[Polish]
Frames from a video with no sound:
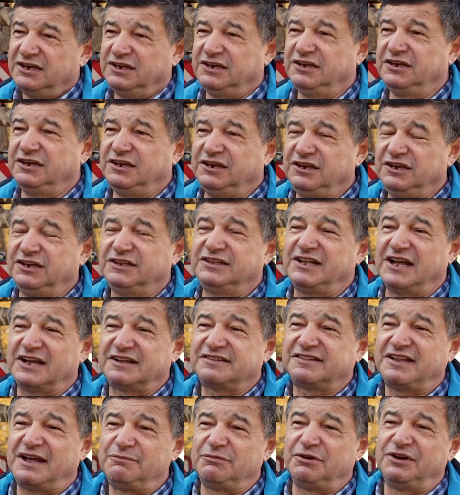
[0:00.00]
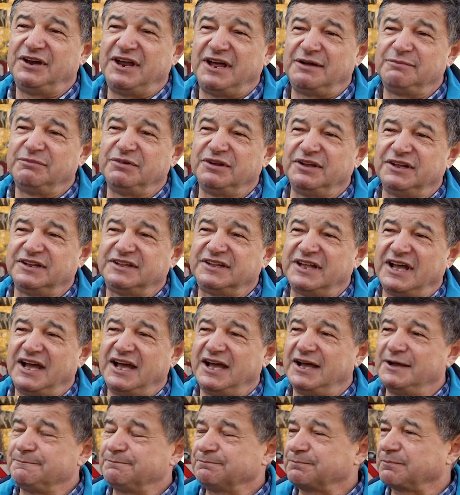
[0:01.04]
I, I, tak samo nam e,
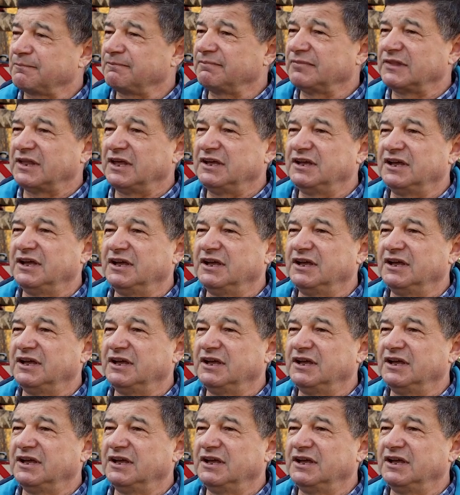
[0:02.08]
ta mm,